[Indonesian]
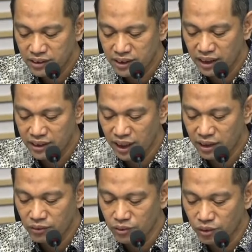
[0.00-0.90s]

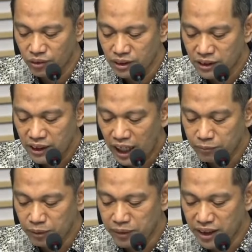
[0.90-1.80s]
Sedangkan untuk
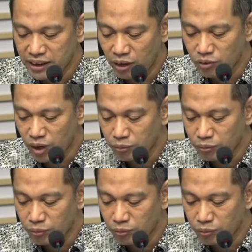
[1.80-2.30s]
APBD tahun